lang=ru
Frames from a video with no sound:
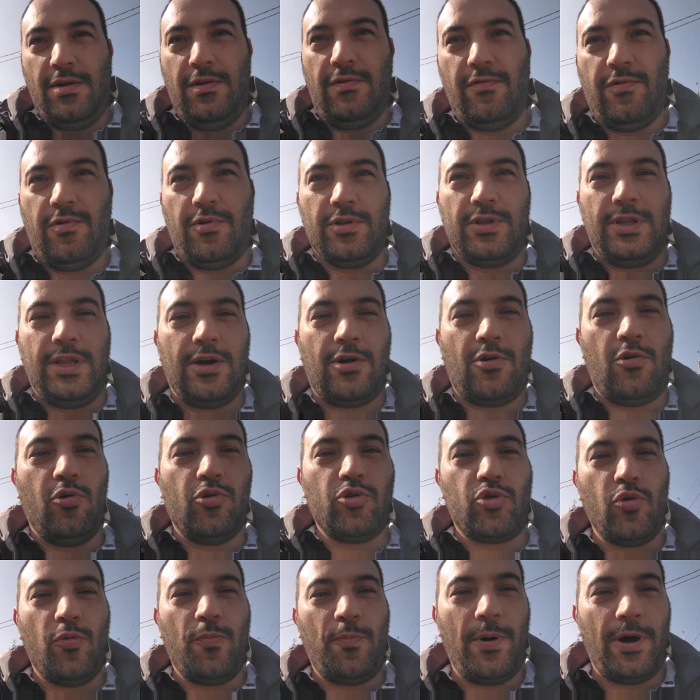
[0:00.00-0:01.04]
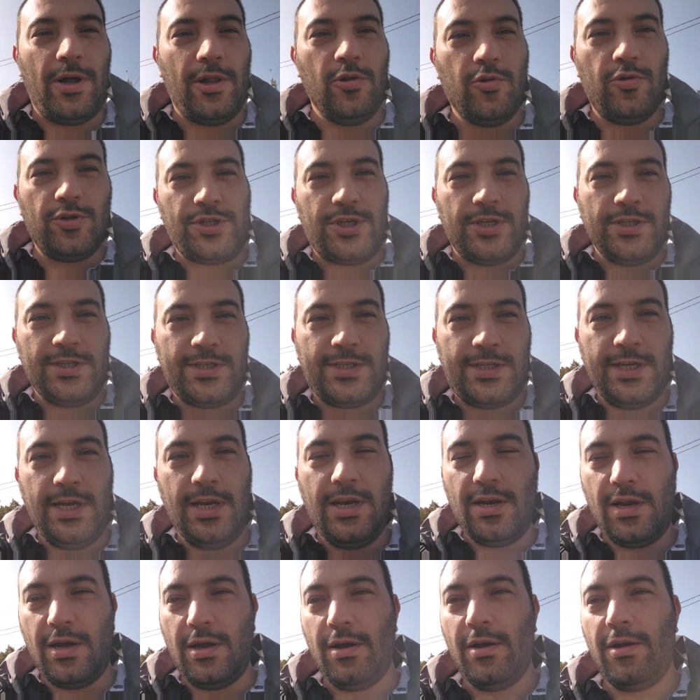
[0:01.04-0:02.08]
Вот, доход упал очень
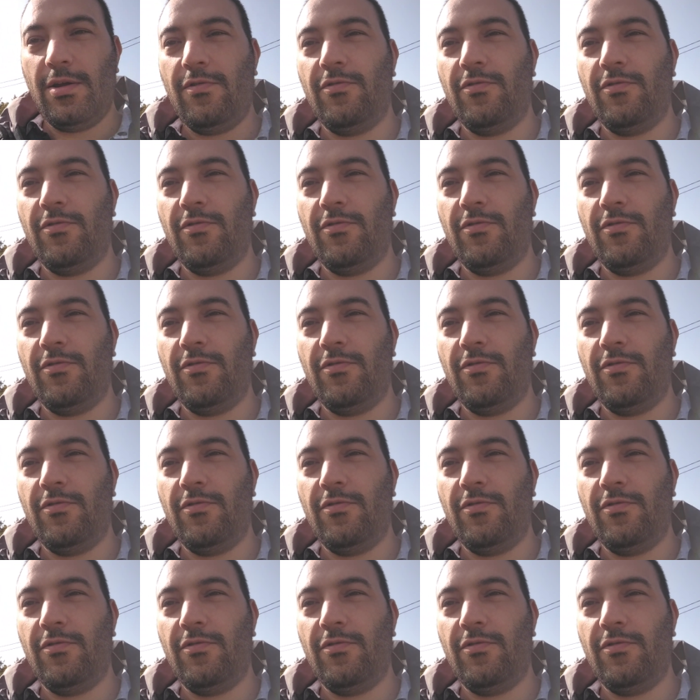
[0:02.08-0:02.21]
сильно.